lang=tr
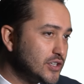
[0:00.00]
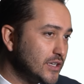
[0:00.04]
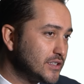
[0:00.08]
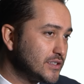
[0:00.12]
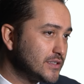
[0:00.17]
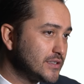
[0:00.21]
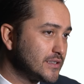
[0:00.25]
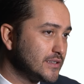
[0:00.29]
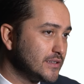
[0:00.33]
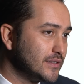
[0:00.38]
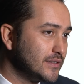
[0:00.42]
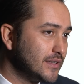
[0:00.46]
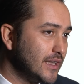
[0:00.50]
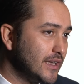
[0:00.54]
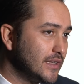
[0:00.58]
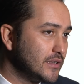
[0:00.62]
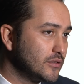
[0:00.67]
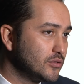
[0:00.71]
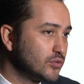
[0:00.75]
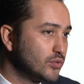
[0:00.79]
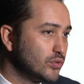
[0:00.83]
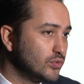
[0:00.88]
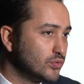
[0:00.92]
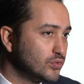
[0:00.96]
açısından
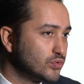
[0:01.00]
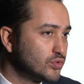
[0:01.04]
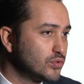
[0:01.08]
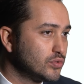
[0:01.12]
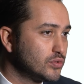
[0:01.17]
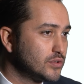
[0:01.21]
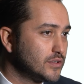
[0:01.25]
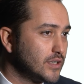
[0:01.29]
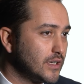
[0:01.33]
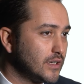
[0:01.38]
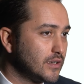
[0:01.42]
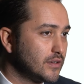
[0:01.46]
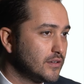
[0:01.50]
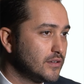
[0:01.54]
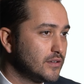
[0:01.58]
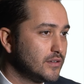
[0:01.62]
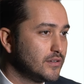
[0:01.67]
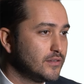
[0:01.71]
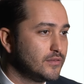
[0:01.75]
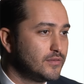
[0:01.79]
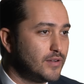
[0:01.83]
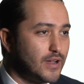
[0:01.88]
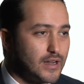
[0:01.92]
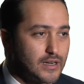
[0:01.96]
konuşursak
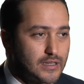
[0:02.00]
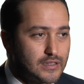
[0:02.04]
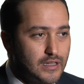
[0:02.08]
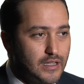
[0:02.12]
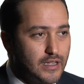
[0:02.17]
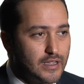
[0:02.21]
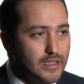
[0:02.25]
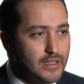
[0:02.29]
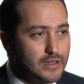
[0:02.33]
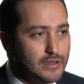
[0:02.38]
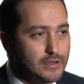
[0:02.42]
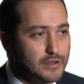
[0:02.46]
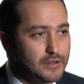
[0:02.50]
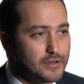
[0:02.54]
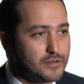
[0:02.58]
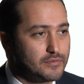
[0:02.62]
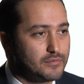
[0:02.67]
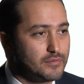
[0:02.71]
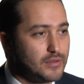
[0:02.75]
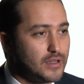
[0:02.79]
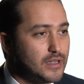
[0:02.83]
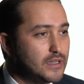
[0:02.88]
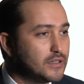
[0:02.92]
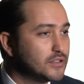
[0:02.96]
farklı
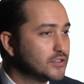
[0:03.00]
hayallerim var.